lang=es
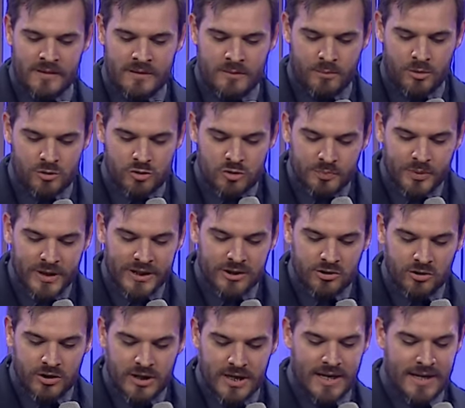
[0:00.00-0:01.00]
Por
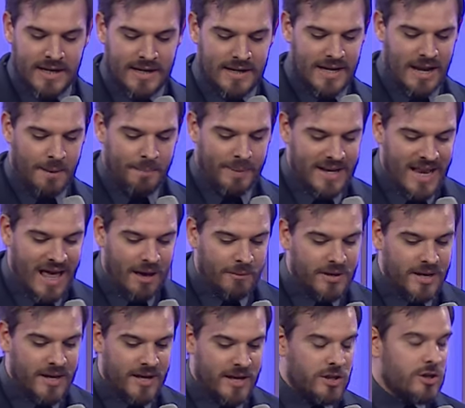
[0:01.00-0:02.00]
supuesto que la
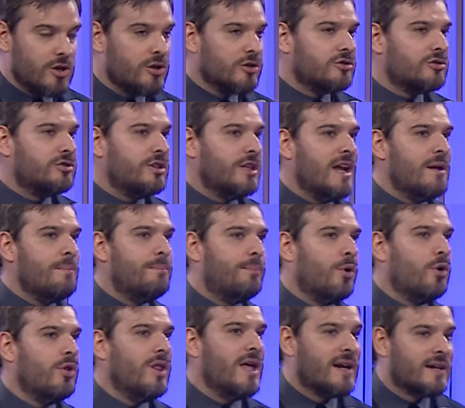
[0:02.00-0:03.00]
palabra de Dios tiene el
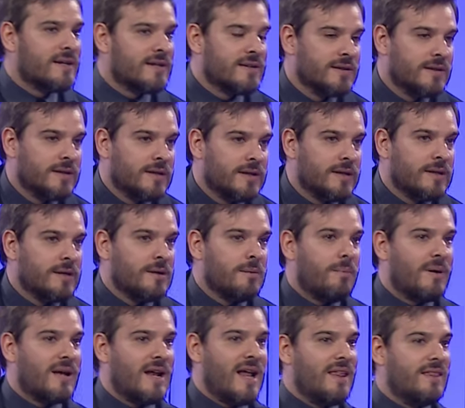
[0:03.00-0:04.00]
poder
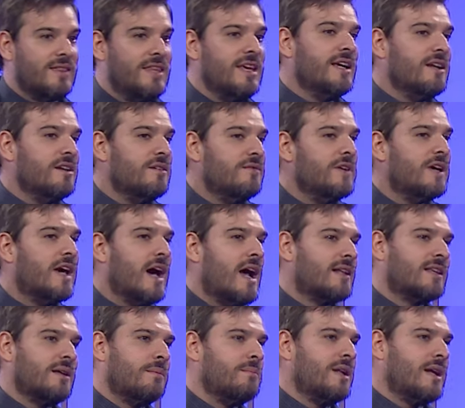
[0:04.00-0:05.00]
para dignificar
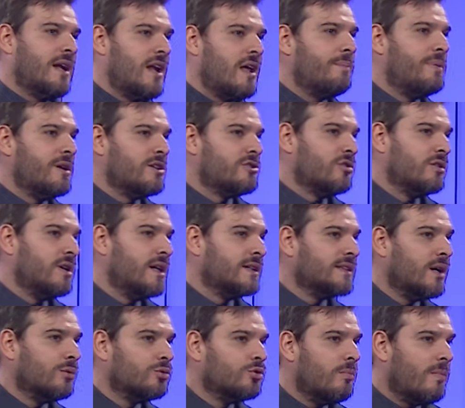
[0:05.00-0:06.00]
también a las personas.
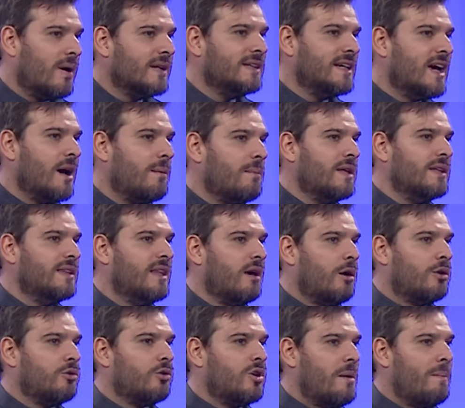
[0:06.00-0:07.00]
Automáticamente
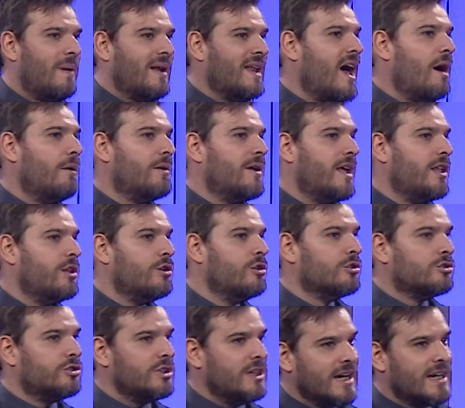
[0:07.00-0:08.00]
cuando la palabra de
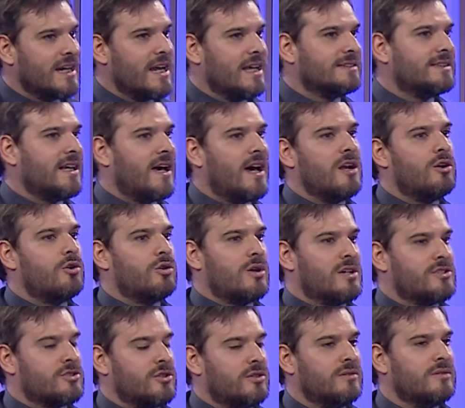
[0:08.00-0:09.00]
Dios ingresa al
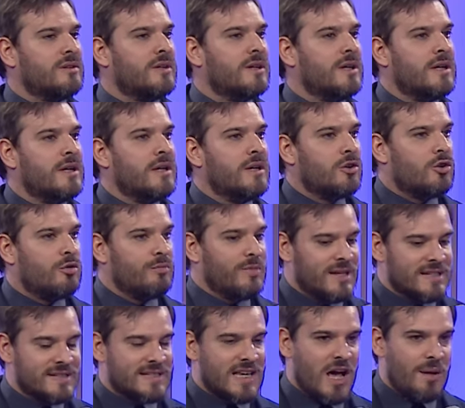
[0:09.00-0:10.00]
corazón,
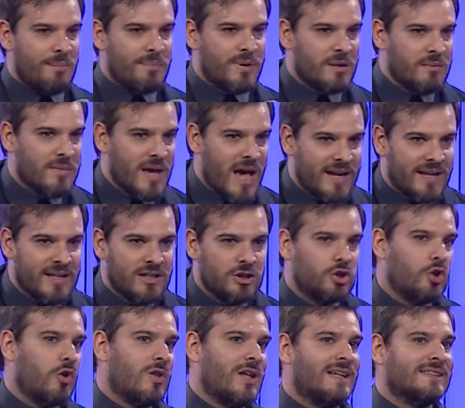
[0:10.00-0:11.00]
comienza a permear en
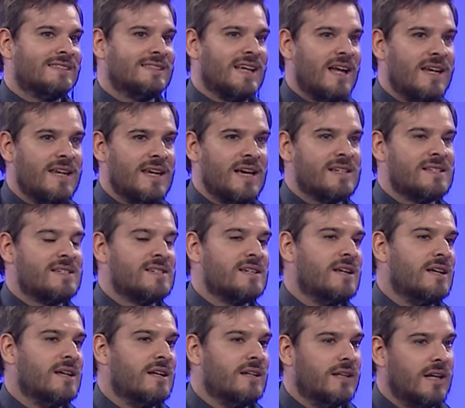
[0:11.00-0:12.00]
todas las áreas
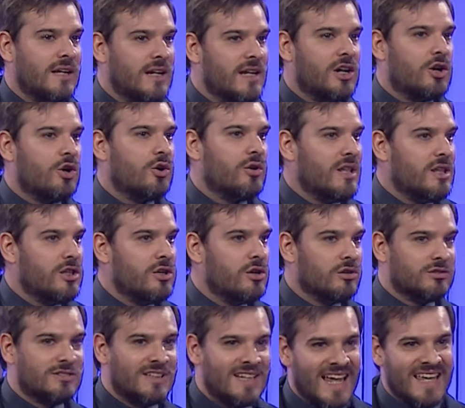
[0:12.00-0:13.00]
del Hijo de
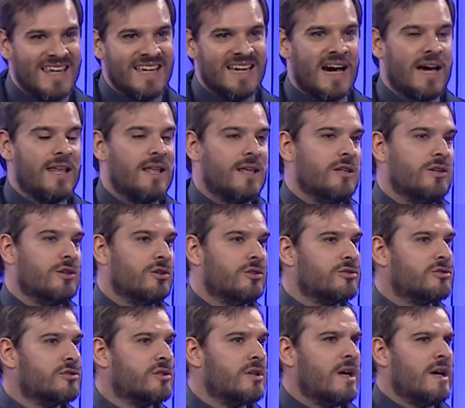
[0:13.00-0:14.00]
Dios, de la hija de
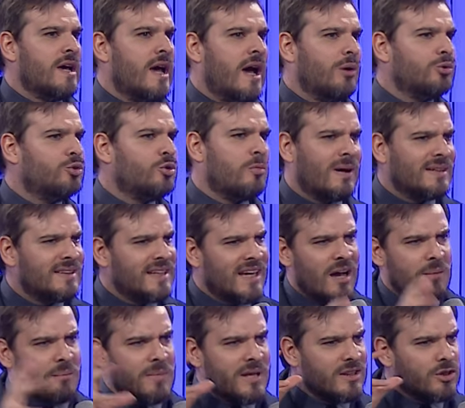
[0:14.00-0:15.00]
Dios,
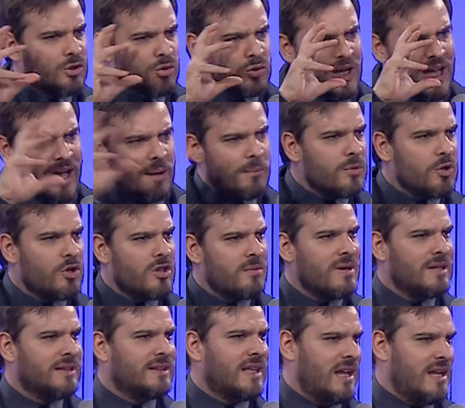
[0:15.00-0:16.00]
automáticamente un cambio de
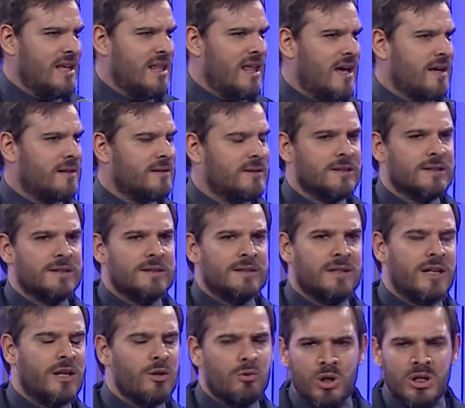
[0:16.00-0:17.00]
mentalidad.
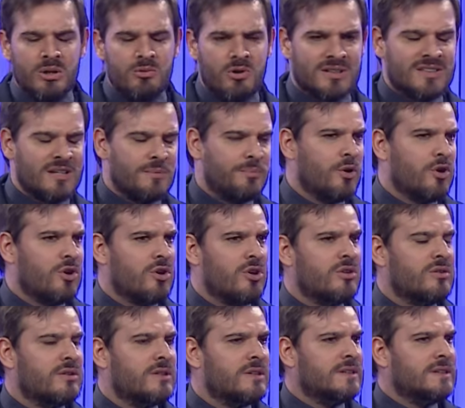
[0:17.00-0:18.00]
Leí un libro hace
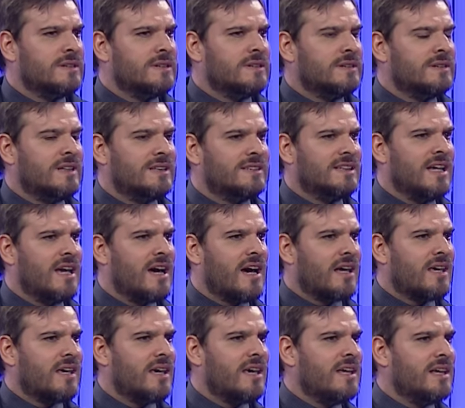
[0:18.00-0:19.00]
poco
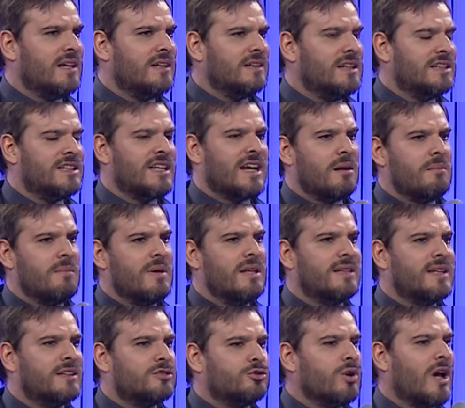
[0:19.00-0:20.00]
decía que
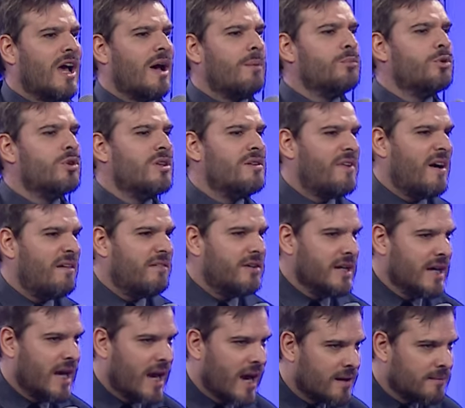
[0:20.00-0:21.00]
literalmente es un cambio de
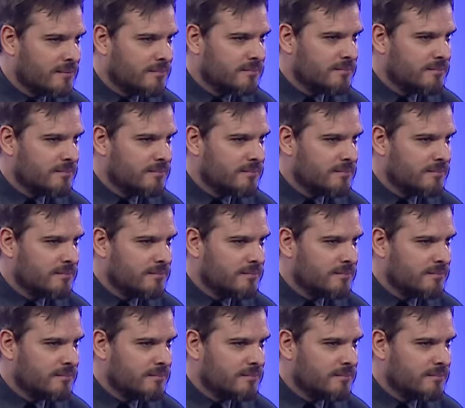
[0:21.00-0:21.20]
fábrica.